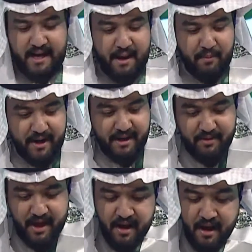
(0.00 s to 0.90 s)
لا لا ابغى
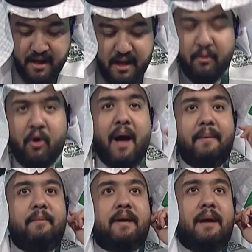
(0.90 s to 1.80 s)
رقم ثاني كيمو
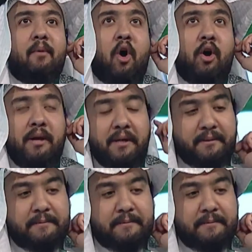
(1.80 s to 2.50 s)
حبيبي كيمو